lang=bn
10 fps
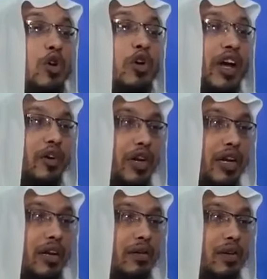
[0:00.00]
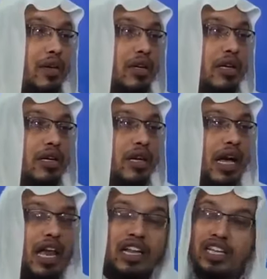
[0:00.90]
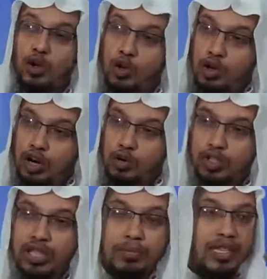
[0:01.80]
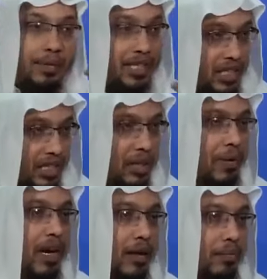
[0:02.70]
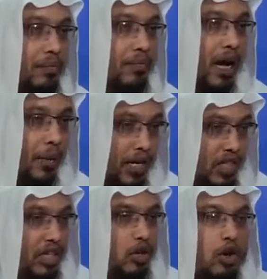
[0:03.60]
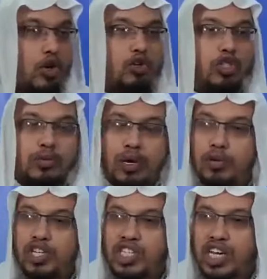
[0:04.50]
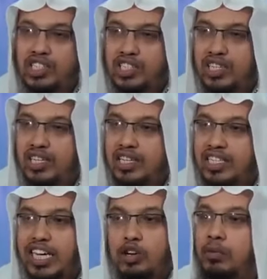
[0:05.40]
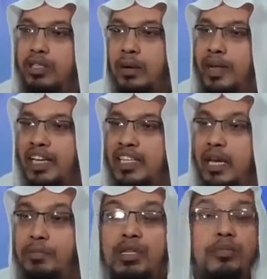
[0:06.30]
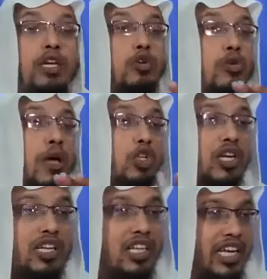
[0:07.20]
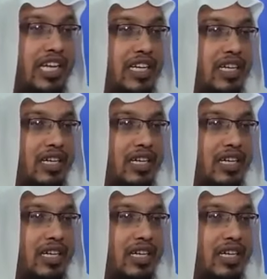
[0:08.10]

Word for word: অনুগ্রহ না করেন আল্লাহ তালা অনুগ্রহ করছেন বিধে আবার ছাড়তে পারলাম আবার যে গ্রহণ করতে পারবো নিঃশ্বাস সেই ক্ষমতা আমার হাতে নাই পৃথিবীর কোনো মানুষের হাতে নাই